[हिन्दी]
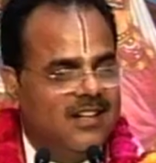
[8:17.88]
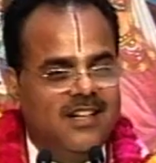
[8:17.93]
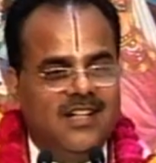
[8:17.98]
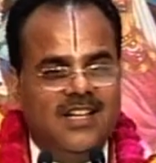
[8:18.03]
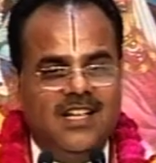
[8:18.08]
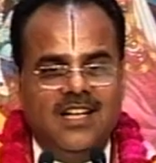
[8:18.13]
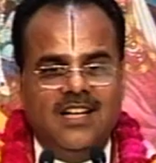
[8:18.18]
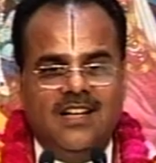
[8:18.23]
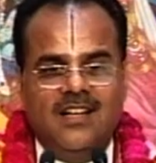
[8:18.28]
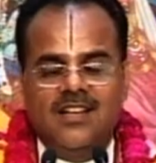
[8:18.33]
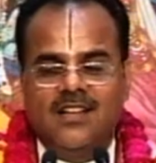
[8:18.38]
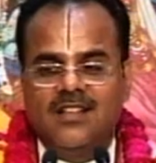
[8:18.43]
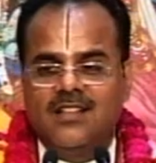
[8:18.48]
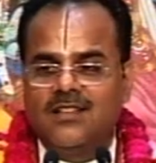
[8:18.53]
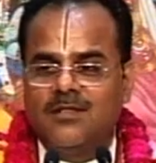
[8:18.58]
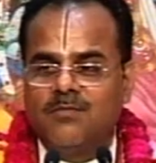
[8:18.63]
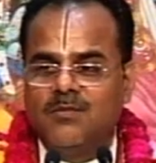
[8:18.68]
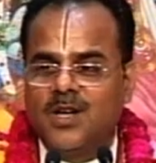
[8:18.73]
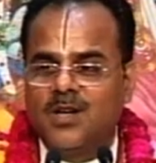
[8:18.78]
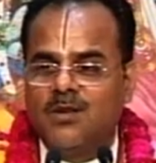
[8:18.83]
ली
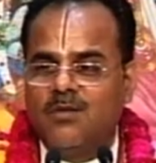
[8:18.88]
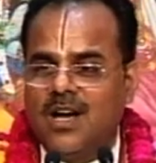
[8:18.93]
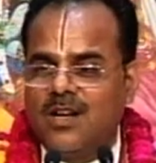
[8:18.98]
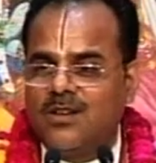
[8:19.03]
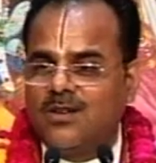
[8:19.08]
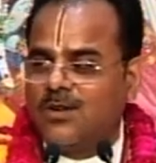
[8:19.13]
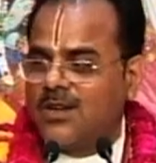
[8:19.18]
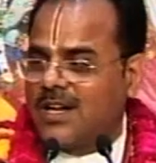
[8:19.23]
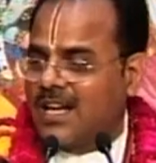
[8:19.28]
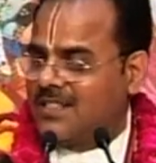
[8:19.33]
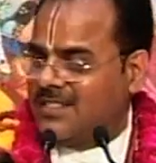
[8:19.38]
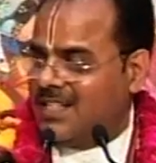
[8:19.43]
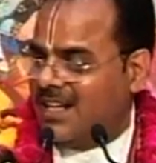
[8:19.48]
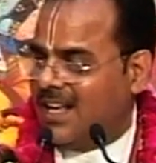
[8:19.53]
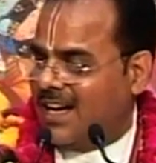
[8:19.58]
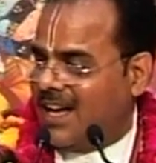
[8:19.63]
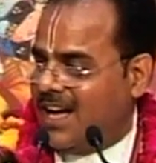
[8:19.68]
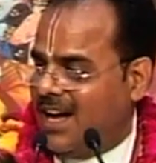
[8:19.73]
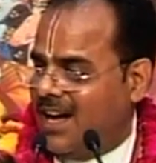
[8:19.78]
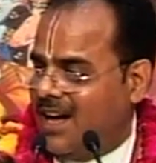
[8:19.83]
भगवान को कैसे
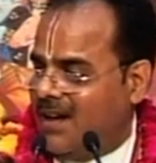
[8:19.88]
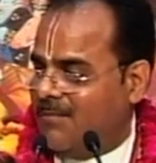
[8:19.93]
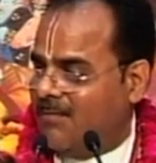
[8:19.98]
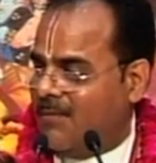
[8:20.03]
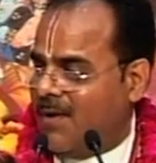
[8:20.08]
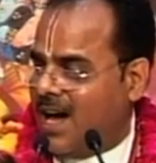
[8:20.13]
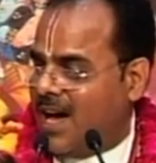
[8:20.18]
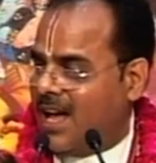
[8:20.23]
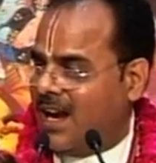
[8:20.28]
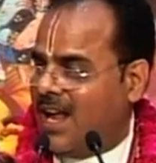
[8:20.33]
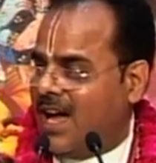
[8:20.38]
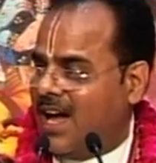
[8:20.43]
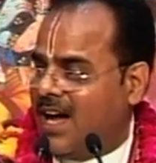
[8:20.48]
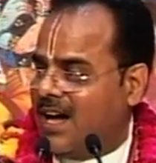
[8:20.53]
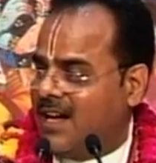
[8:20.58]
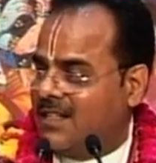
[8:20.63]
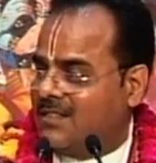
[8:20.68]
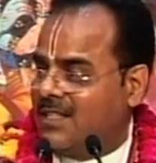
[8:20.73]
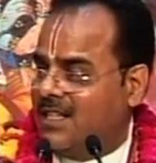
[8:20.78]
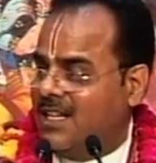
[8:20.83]
लगा माला
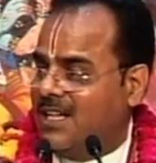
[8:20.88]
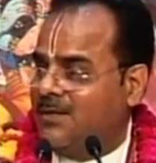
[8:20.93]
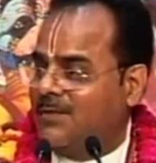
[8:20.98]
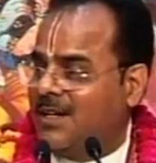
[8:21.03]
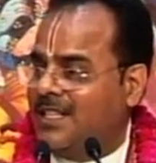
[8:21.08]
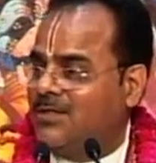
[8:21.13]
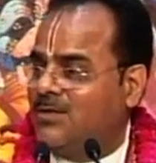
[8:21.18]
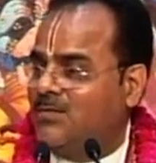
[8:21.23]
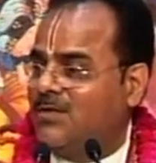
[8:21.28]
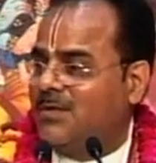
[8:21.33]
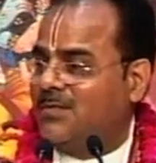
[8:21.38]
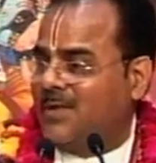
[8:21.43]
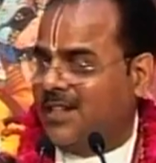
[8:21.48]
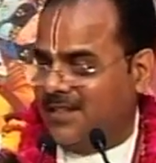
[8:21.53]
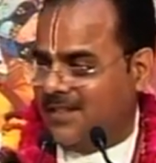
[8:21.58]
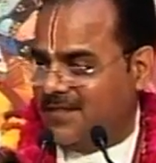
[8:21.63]
हत इवत विप